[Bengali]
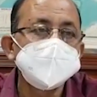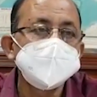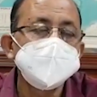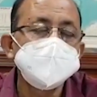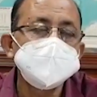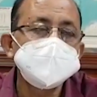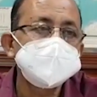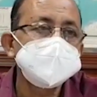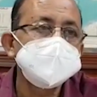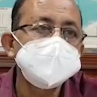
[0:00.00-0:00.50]

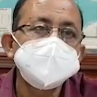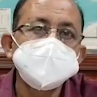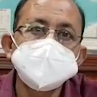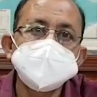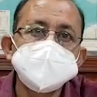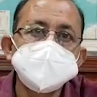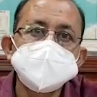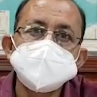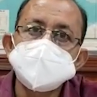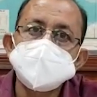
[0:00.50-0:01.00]
বৃষ্টি
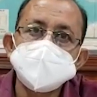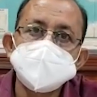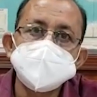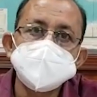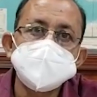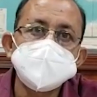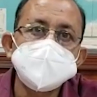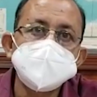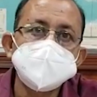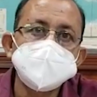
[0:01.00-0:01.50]
উনত্রিশ
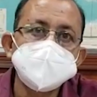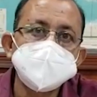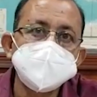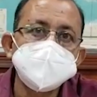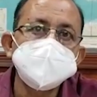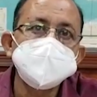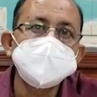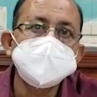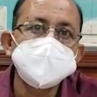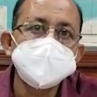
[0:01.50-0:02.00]
তারিখও
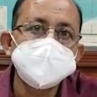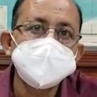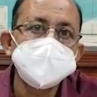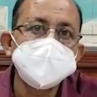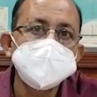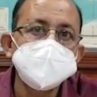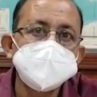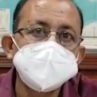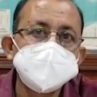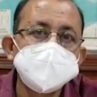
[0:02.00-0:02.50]
কন্টিনিউ
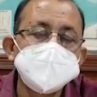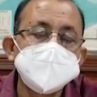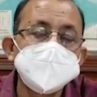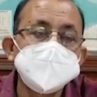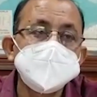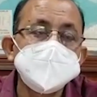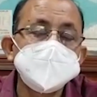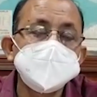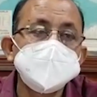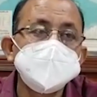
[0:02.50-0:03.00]
করবে
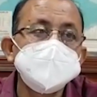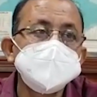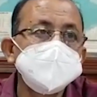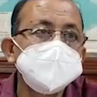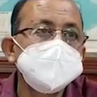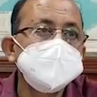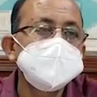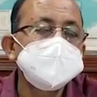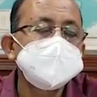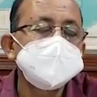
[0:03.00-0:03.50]

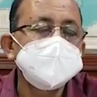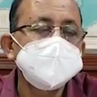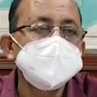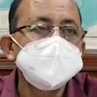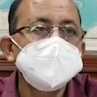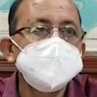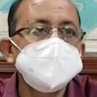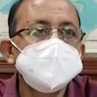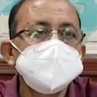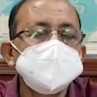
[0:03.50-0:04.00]
উনত্রিশ
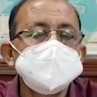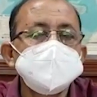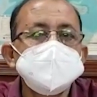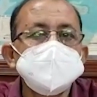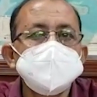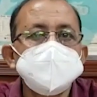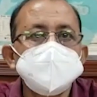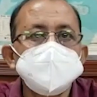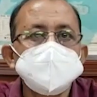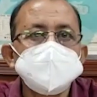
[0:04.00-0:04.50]
তারিখ আমাদের
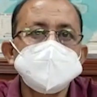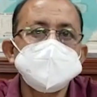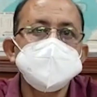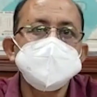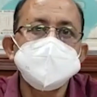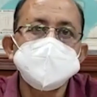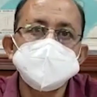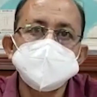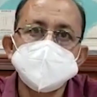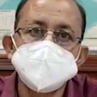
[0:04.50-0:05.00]
যে
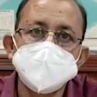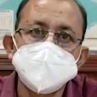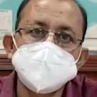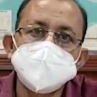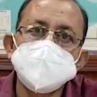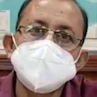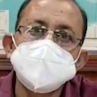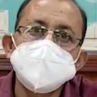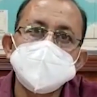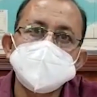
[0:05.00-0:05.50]
পশ্চিমের
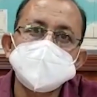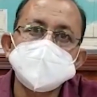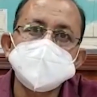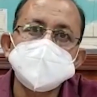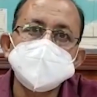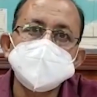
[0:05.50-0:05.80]
জেলাগুলো আছে